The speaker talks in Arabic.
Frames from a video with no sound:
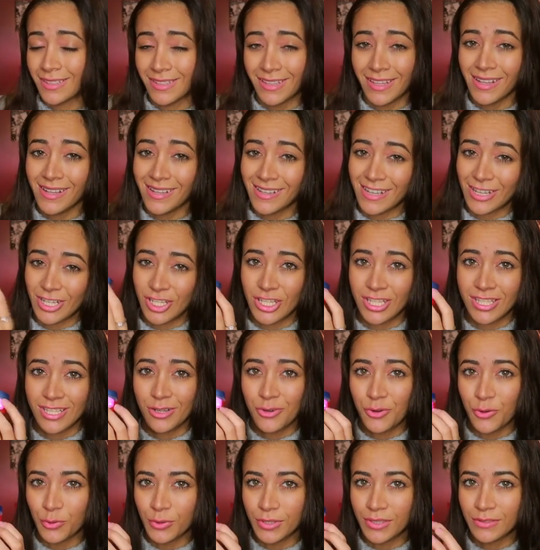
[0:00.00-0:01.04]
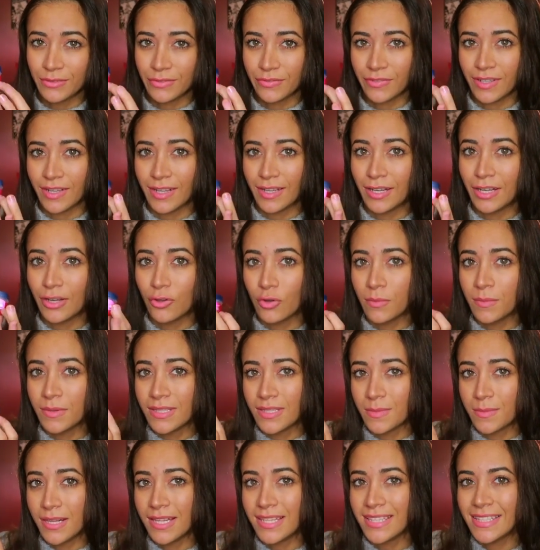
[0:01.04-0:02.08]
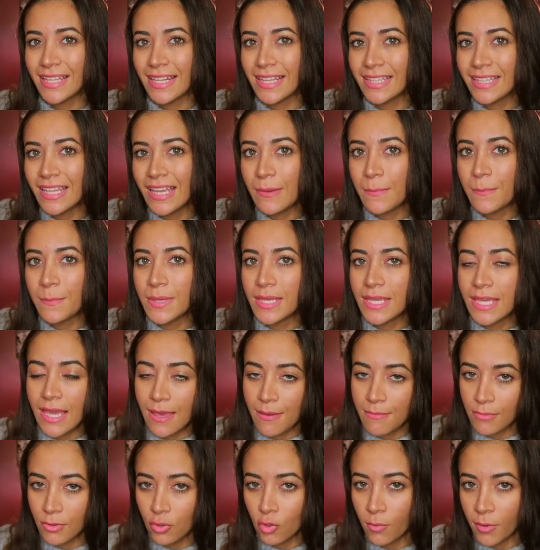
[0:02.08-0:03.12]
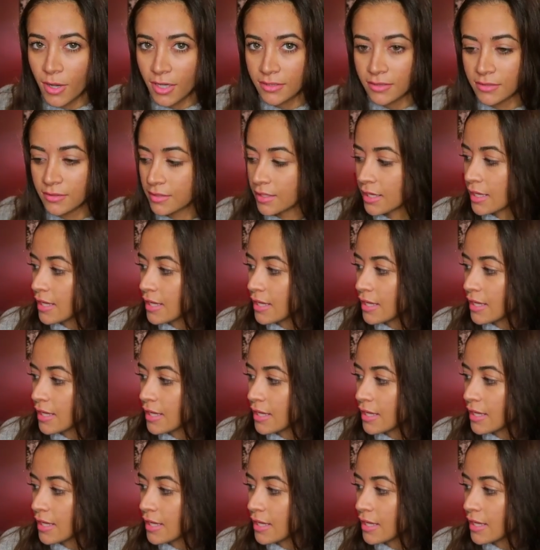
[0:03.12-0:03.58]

ده عشان اللون فاللي هو بالنسبه لي التلاتة بيكملوا بعض